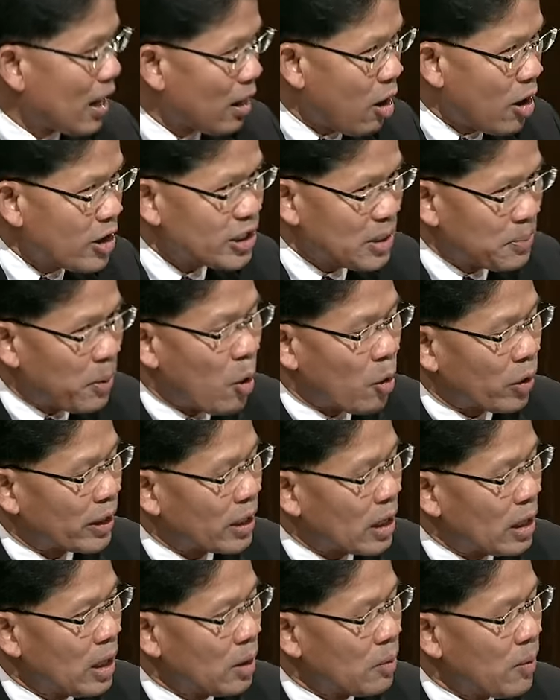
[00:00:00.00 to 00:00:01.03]
ร้อยสิบหกเนี่ย
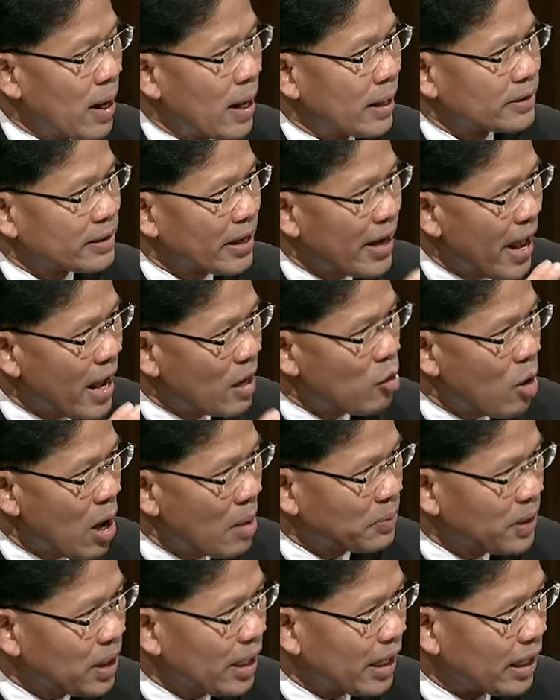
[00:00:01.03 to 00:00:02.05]
เขาเรียกว่าแสดงความ
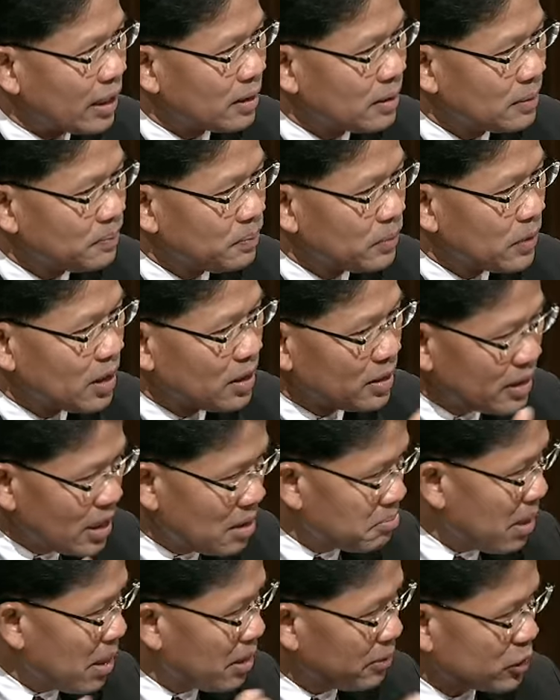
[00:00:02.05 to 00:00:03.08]
คิดเห็นซึ่ง
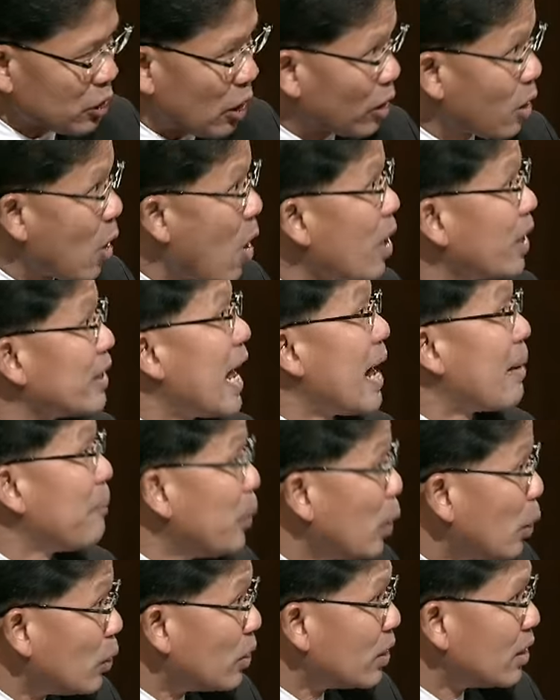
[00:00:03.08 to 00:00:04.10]
ไม่สอดคล้องกับทางรัฐม
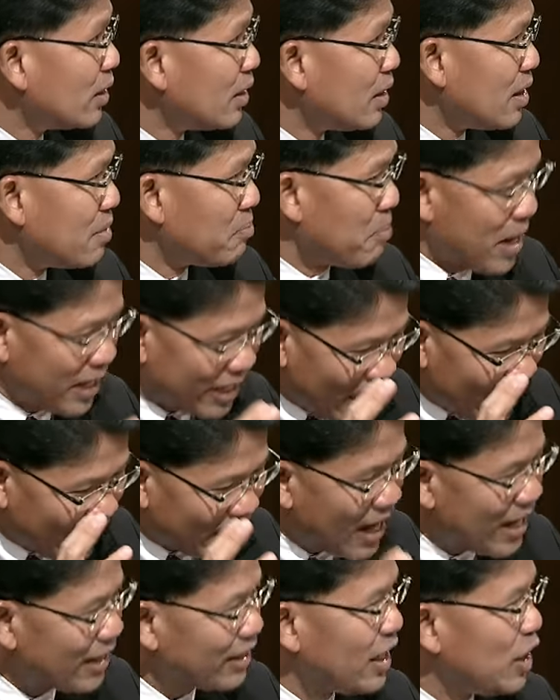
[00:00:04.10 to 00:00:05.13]
นูลไม่ใช่
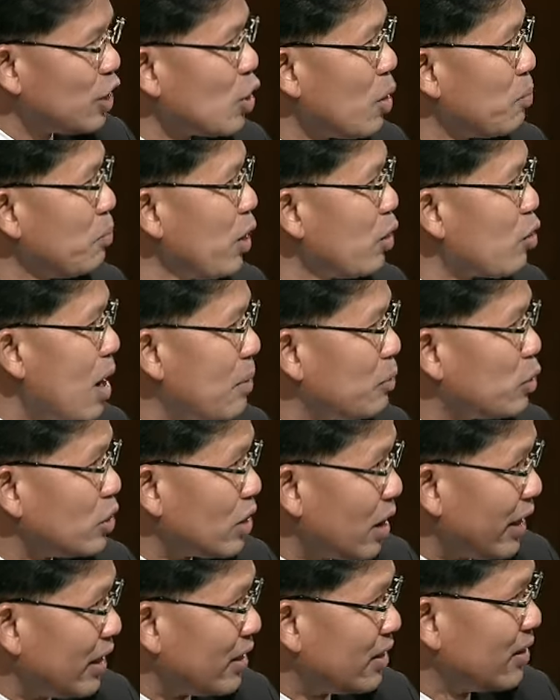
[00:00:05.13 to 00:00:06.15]
การตีชมด้วยความสุจ
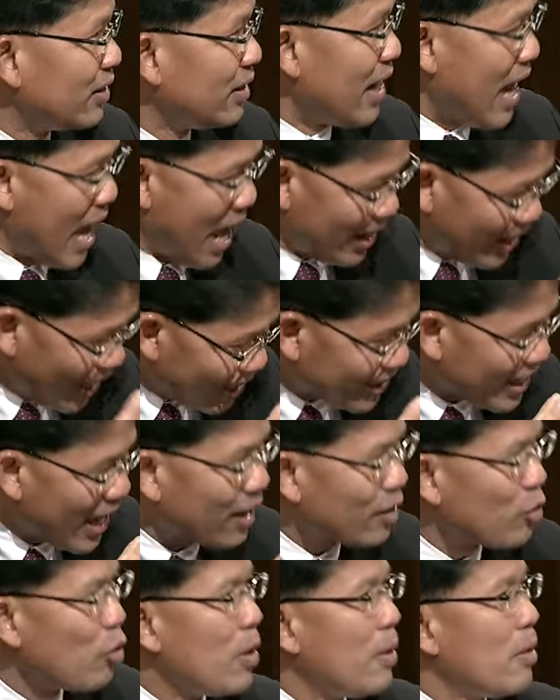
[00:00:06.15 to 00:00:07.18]
ริต อันนี้แจ้ง
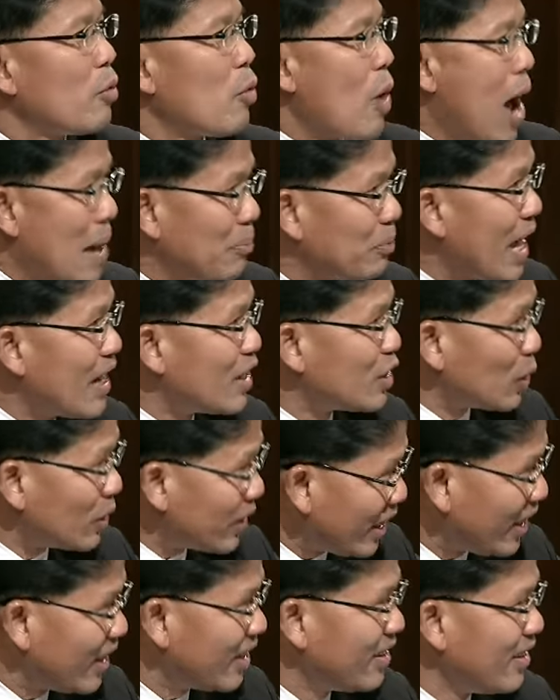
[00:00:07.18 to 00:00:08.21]
ความท่านสน
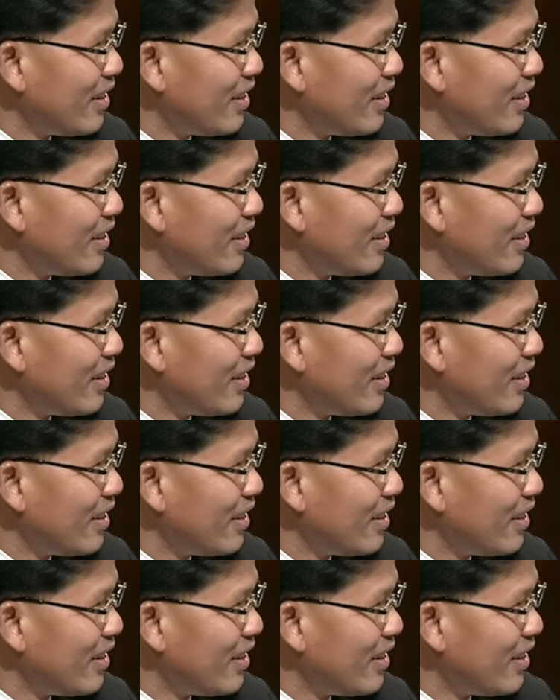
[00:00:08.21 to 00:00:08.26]
ธิ